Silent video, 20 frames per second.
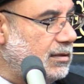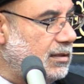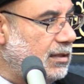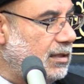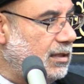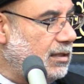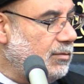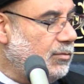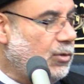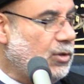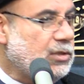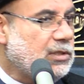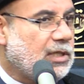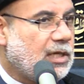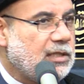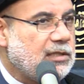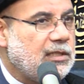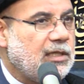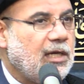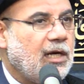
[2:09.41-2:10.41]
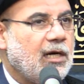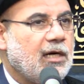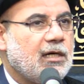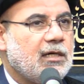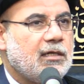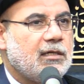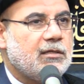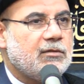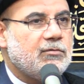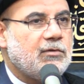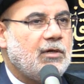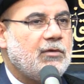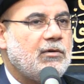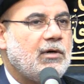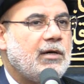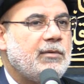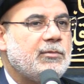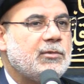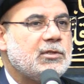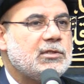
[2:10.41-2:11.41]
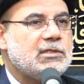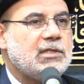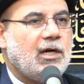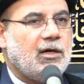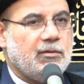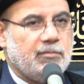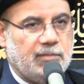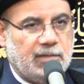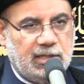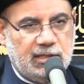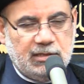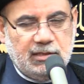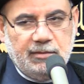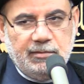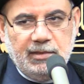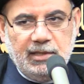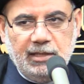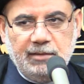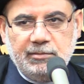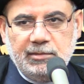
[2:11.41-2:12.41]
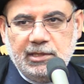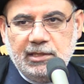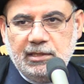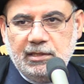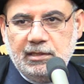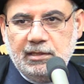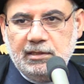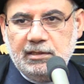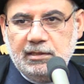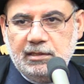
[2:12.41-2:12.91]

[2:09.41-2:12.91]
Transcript: المعتقد الآخر وهو أمر صعب ليس بالأمر